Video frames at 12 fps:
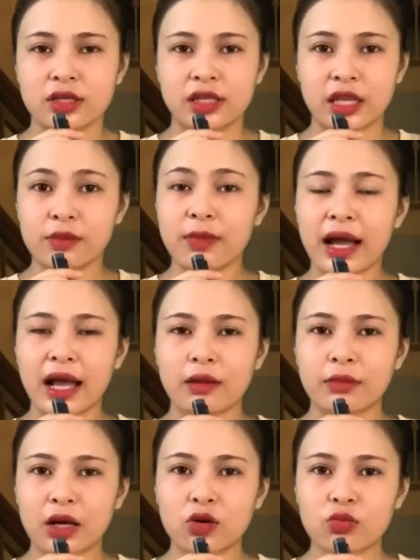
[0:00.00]
chị
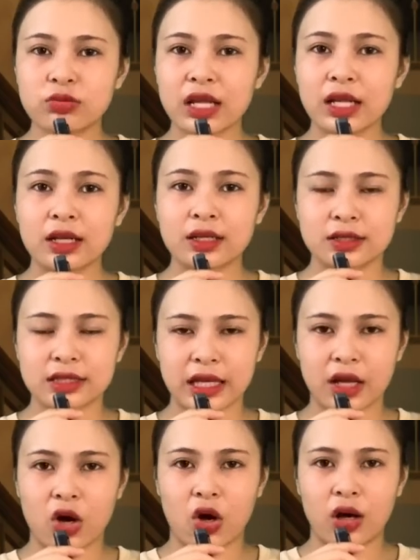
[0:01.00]
ba bà cũng đi lên
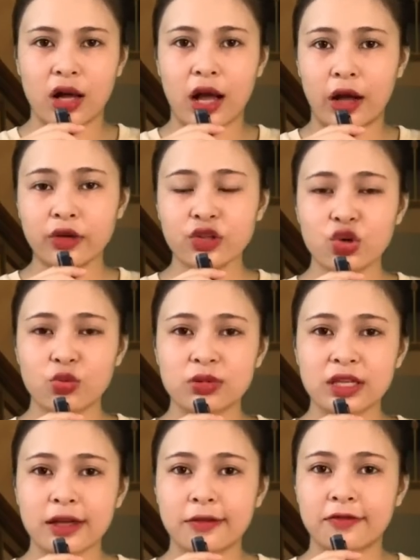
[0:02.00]
Sài Gòn ở chung
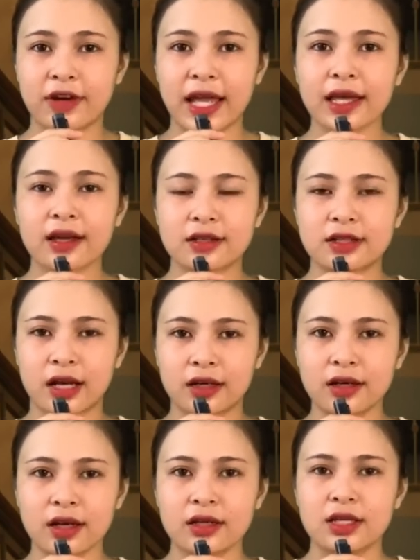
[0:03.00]
với anh Phát ở
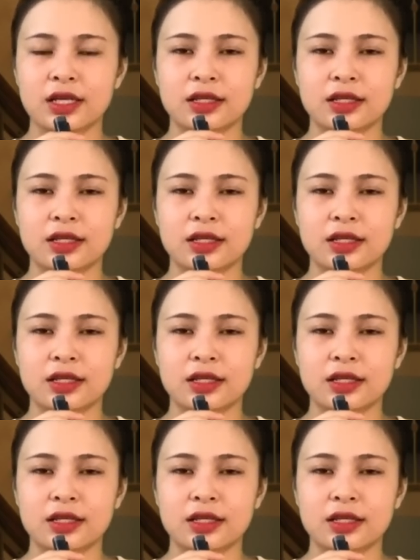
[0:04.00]
trển đó.